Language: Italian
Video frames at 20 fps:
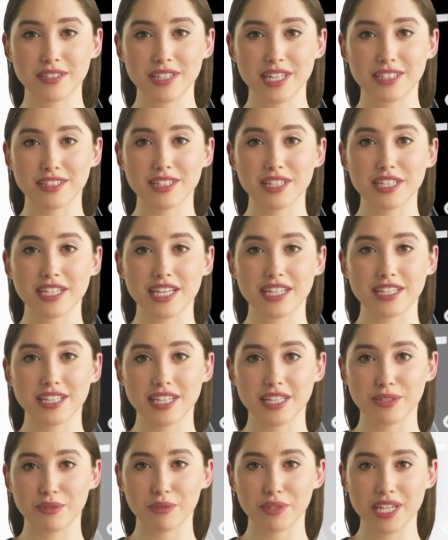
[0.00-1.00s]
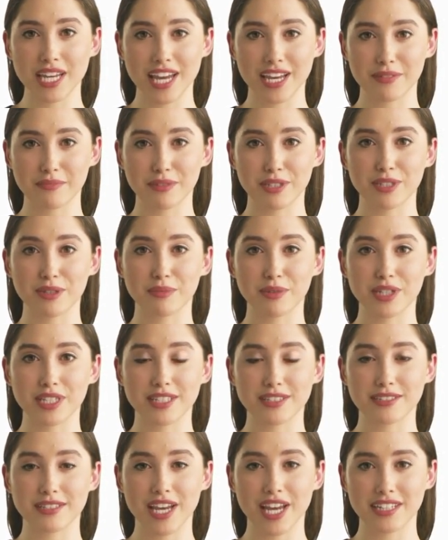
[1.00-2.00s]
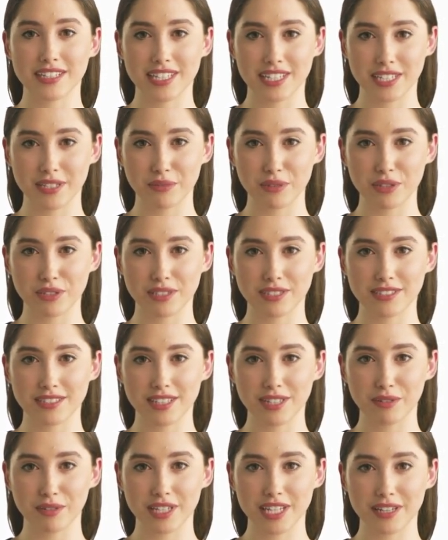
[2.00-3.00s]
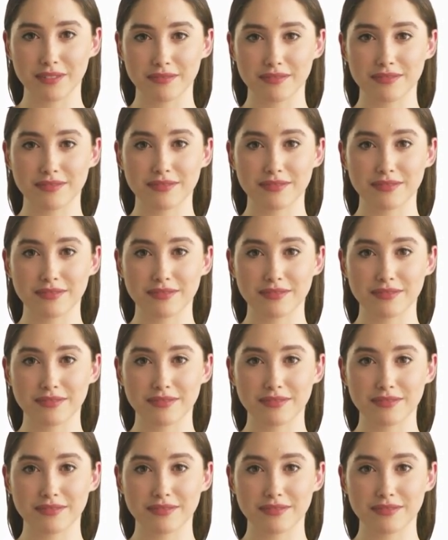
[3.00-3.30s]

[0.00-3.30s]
e cerca di ridurre al minimo gli scarti di produzione.